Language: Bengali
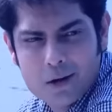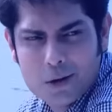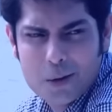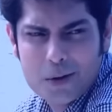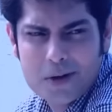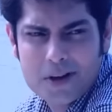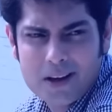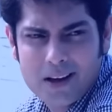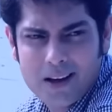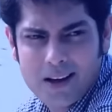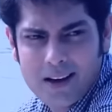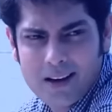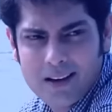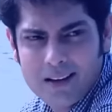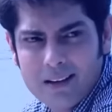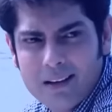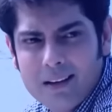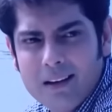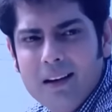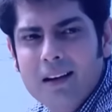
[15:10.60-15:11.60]
সো ইটস
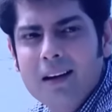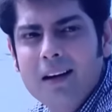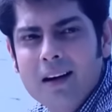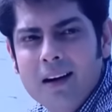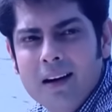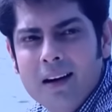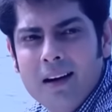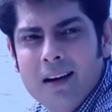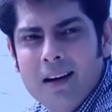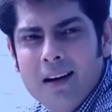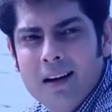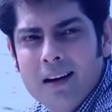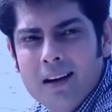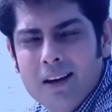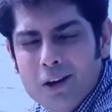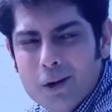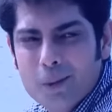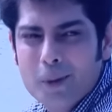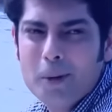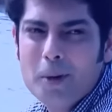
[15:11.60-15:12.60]
ক্লিয়ার
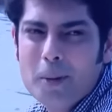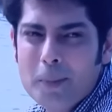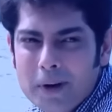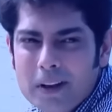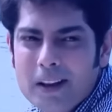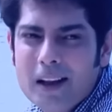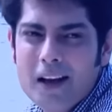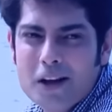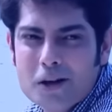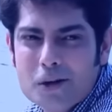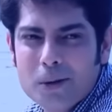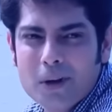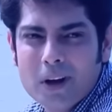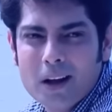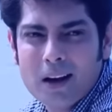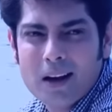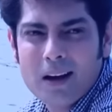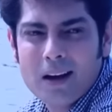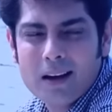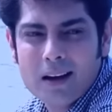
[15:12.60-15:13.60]
তুমিও জানো
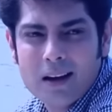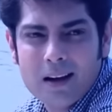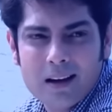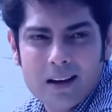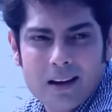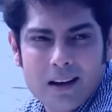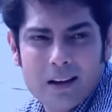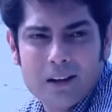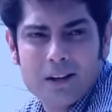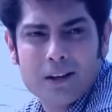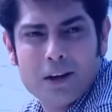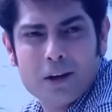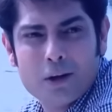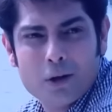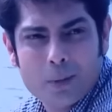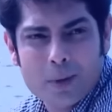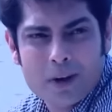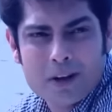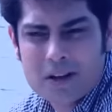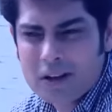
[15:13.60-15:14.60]
সুনায়না যে অগ্নিহোত্রী
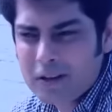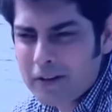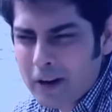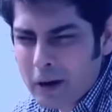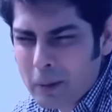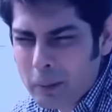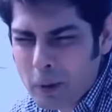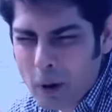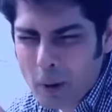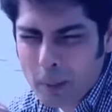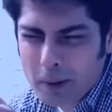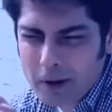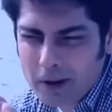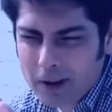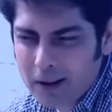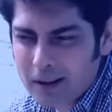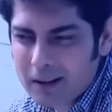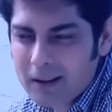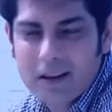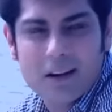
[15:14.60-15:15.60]
তোমাকে একটা শুধু
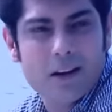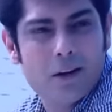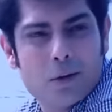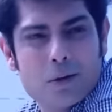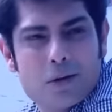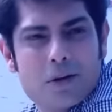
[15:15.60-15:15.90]
প্রপার্টি মতন